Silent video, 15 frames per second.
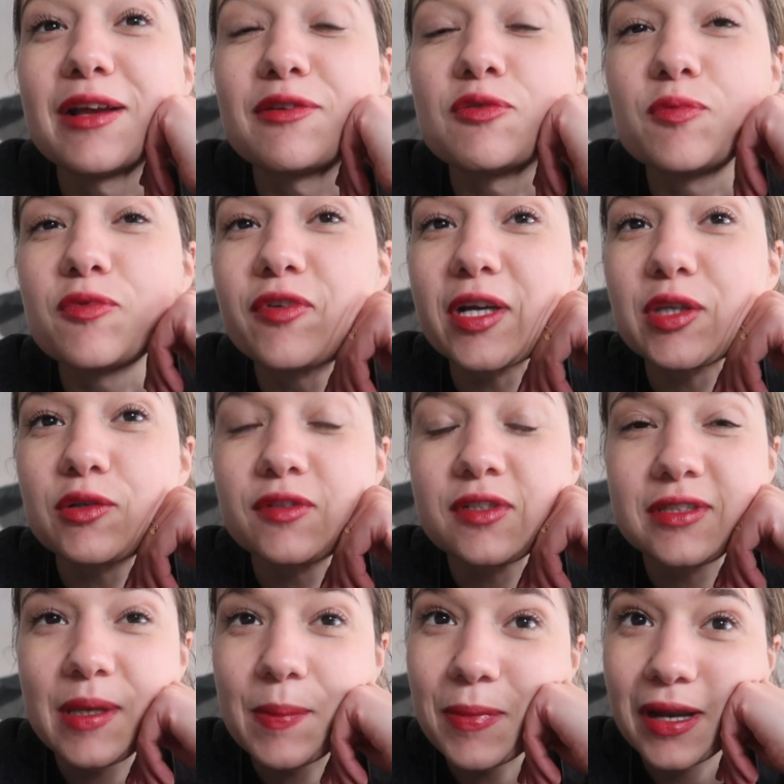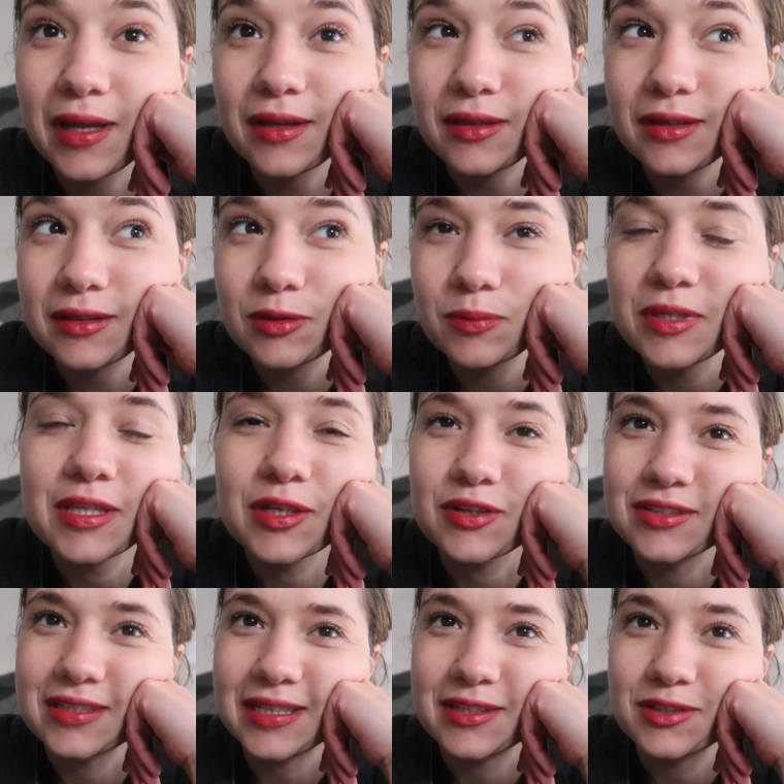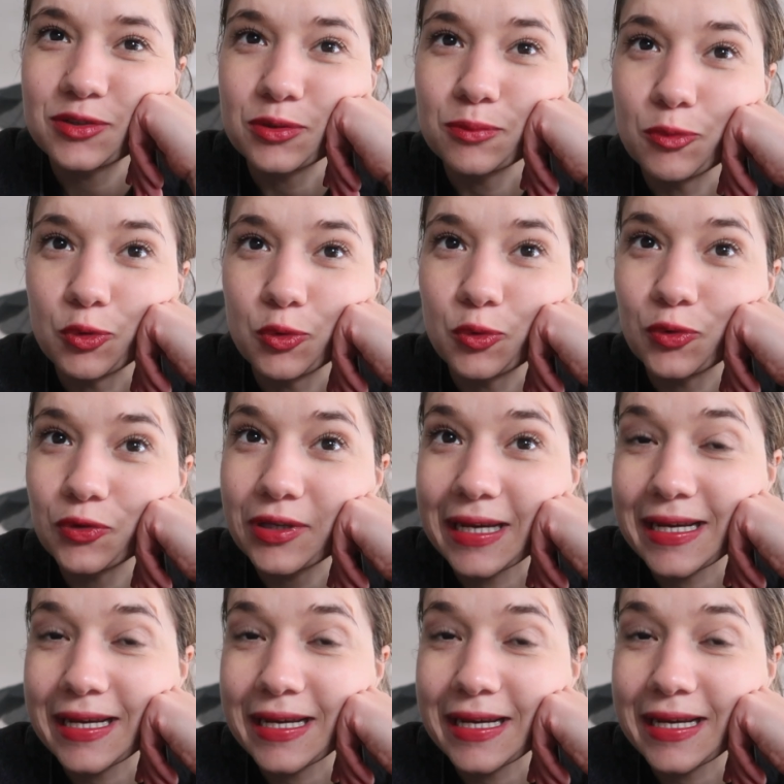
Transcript: Vous pouvez retrouver aussi plein de petites recettes sur mon compte